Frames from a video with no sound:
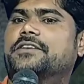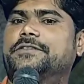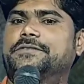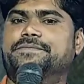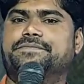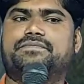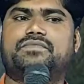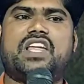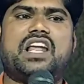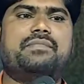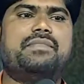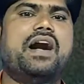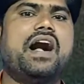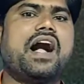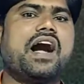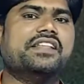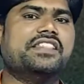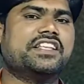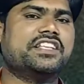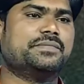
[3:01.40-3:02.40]
గారు తన
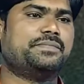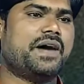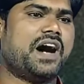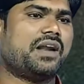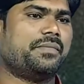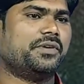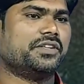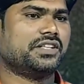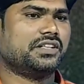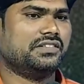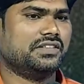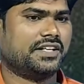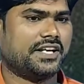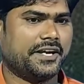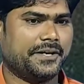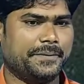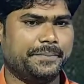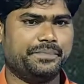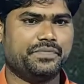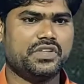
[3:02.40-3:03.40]
మాంగారు దీన్ని పారిపోతూ
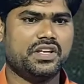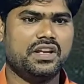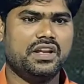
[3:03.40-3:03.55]
ఉంటాడు